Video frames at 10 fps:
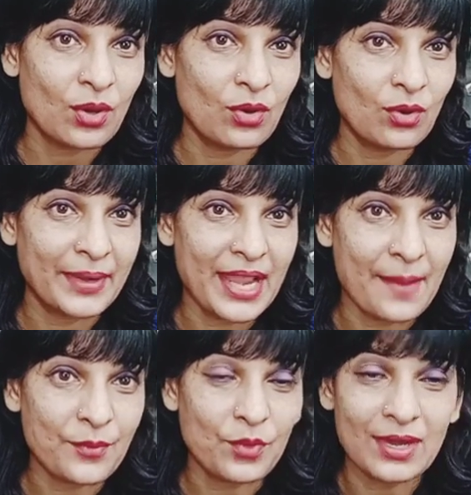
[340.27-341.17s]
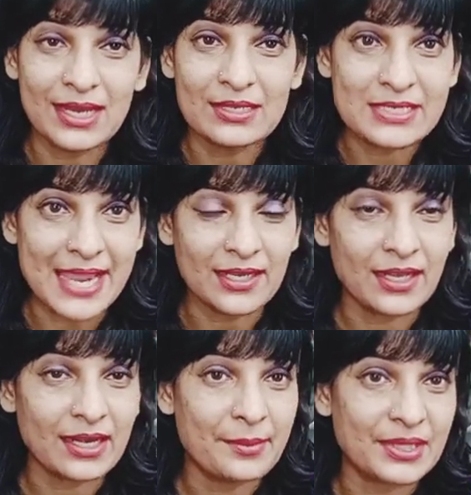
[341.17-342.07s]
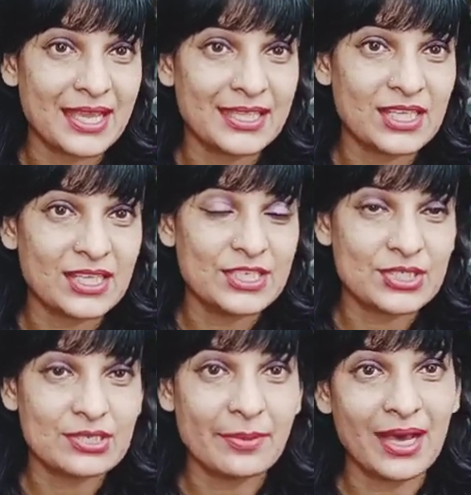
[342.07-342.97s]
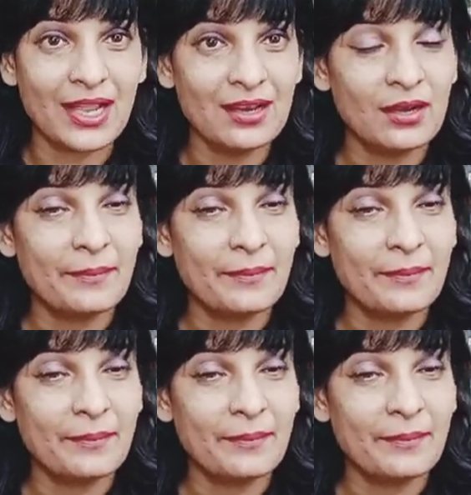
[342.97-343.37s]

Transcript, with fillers: और मैंने आपको कल सेट करना बताया था नीचे से बाल